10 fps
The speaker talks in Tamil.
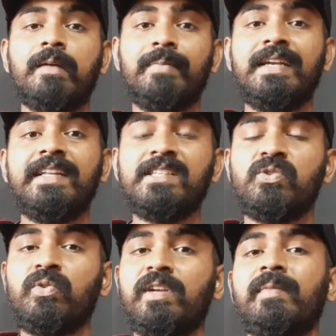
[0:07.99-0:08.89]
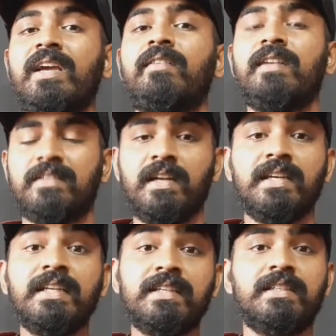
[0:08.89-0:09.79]
பில்லி சூனியம் ஏவல் இதெல்லாம்
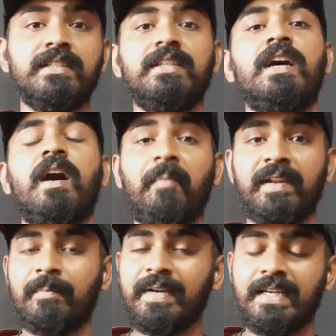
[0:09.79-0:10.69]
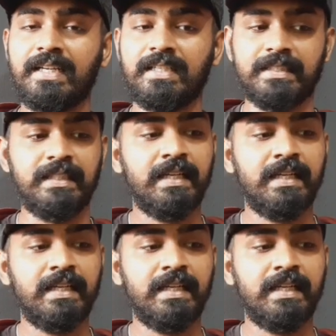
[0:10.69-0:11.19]
இருக்குது அப்படின்னு நம்பிட்டு இருக்காங்க